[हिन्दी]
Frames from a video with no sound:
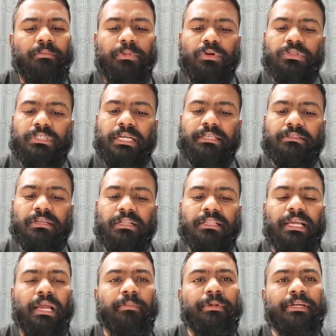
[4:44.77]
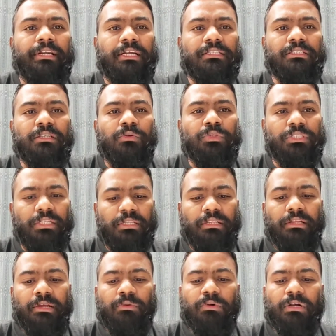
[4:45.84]
पेरोक्साइड के साथ एमिट्राज सोल्यूशन
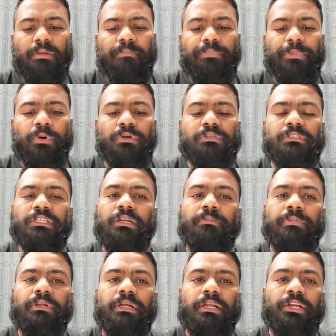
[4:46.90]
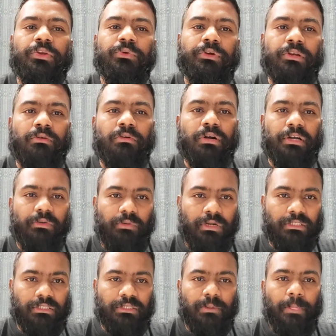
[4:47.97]
होगा और सिरप न्यूट्रिकॉट
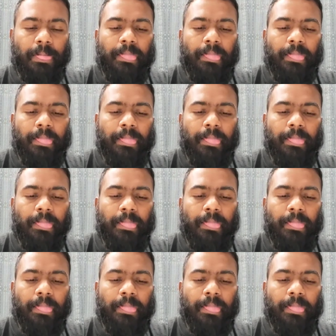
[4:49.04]
मास